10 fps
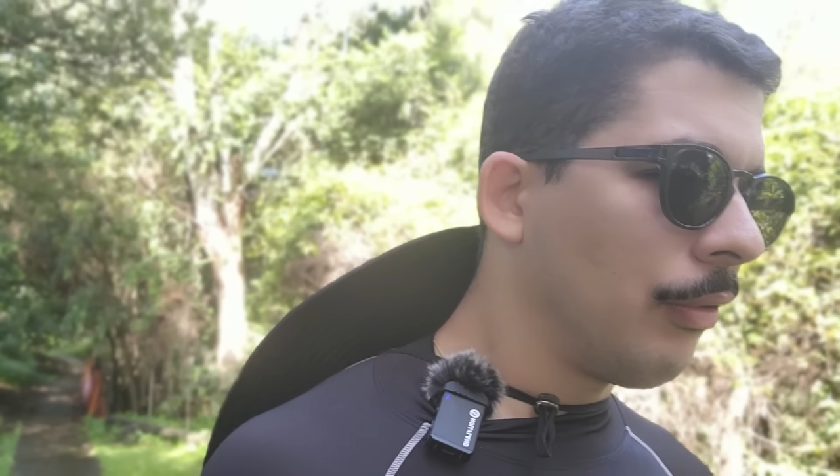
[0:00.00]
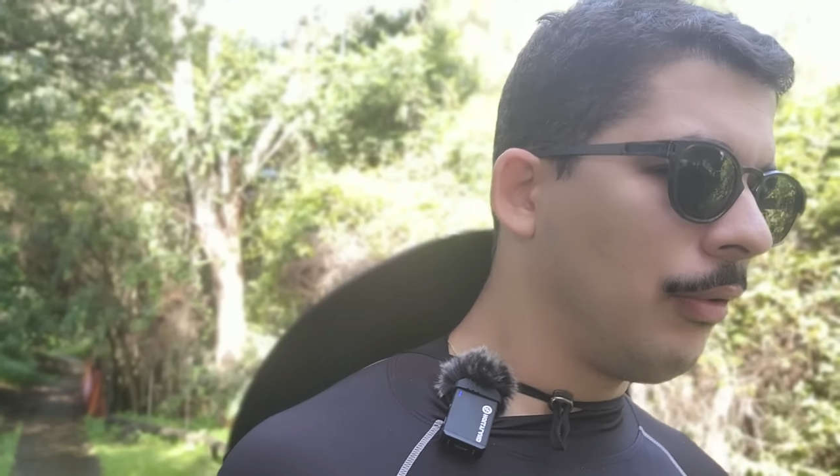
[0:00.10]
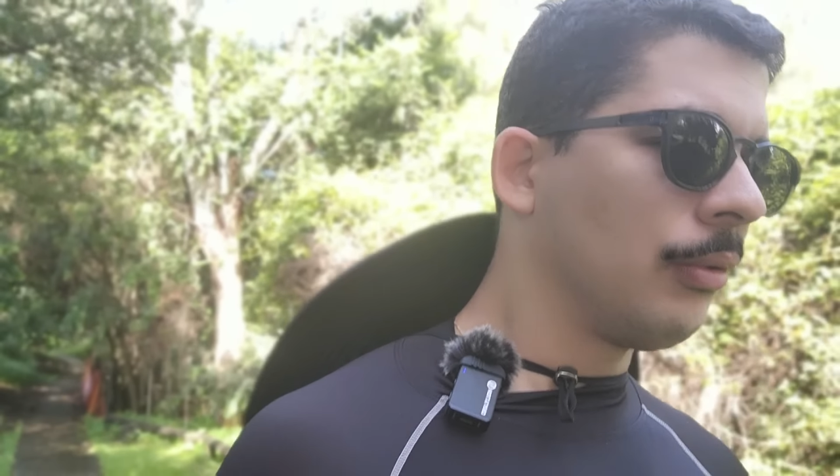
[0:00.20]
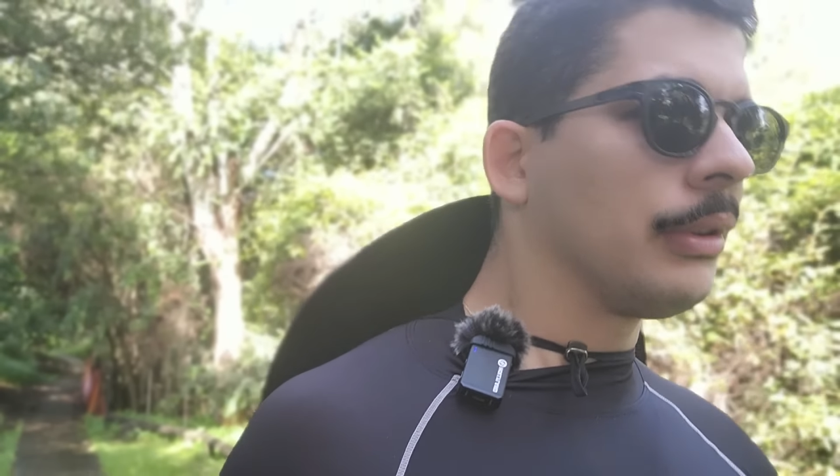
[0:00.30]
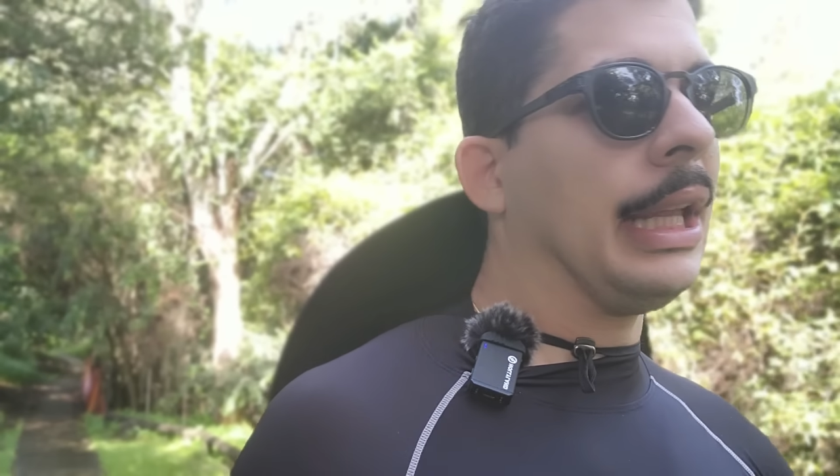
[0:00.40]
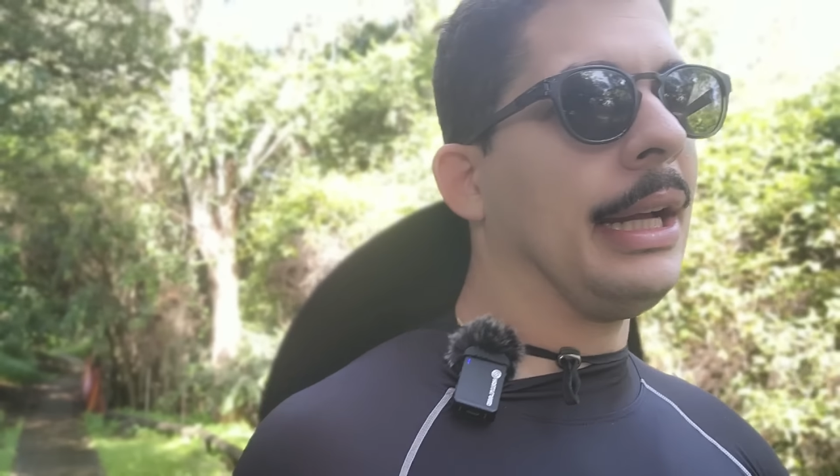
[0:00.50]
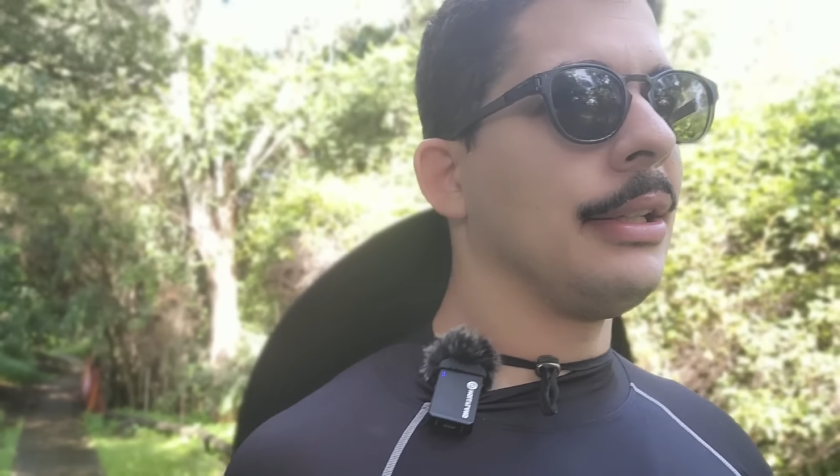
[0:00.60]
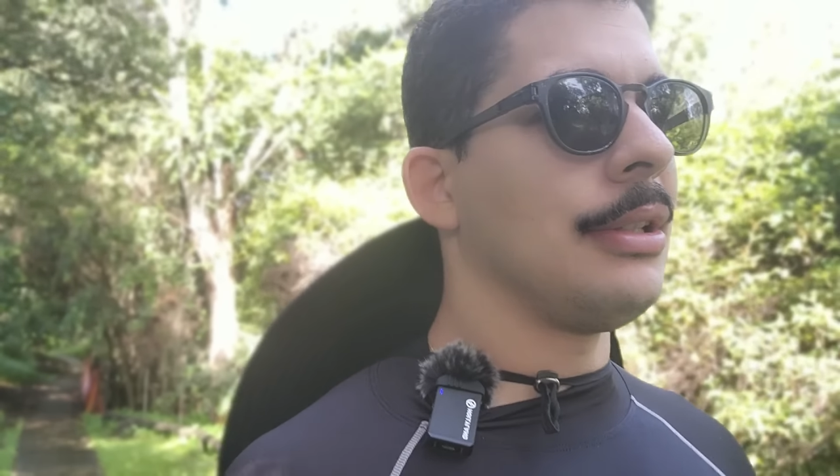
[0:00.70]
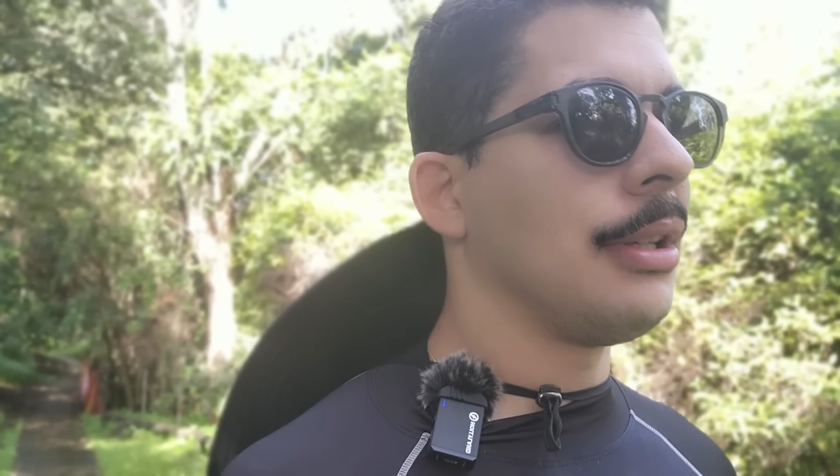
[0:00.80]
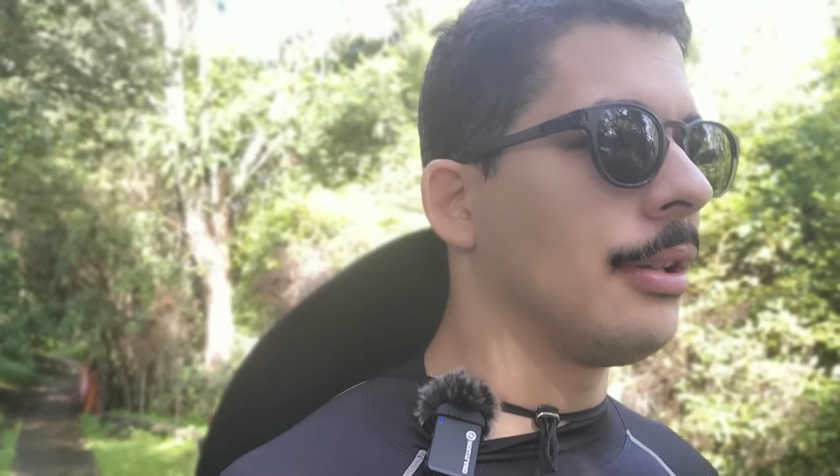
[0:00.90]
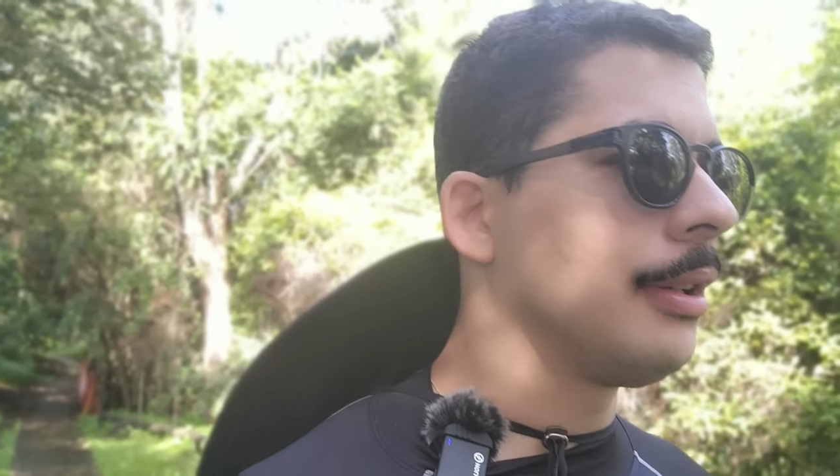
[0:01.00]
vontade,